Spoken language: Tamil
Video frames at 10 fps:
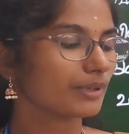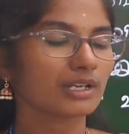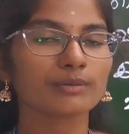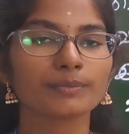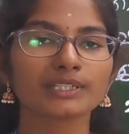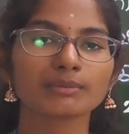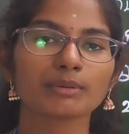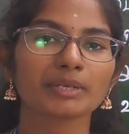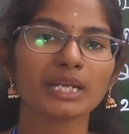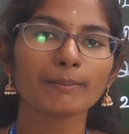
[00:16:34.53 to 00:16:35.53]

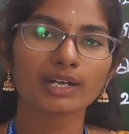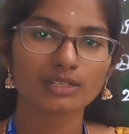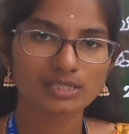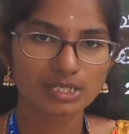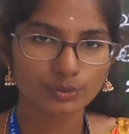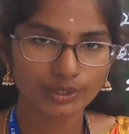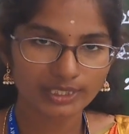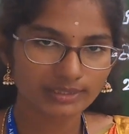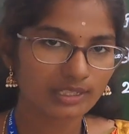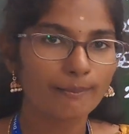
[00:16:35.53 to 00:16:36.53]
பகுப்பதம் அப்படின்னா
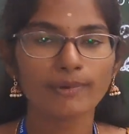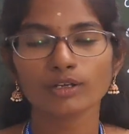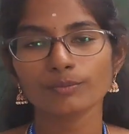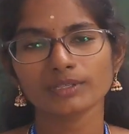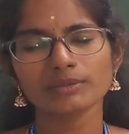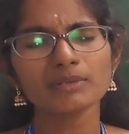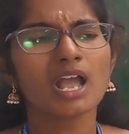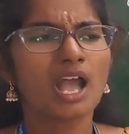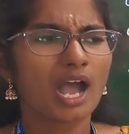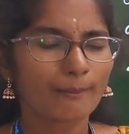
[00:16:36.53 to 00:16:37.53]
பகுக்கக்கூடியது தான் பகுப்பதம்
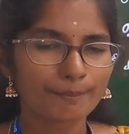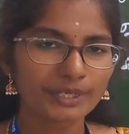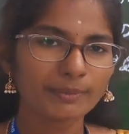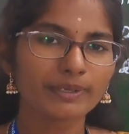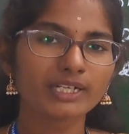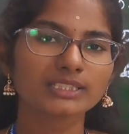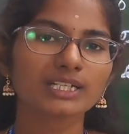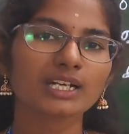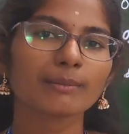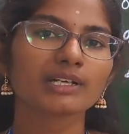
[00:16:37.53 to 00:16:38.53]
அப்படி
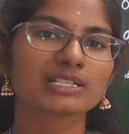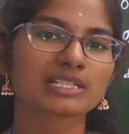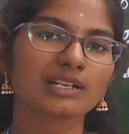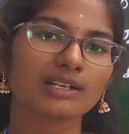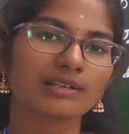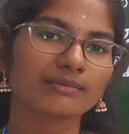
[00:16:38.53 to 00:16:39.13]
பகுத்தால் நமக்கு சில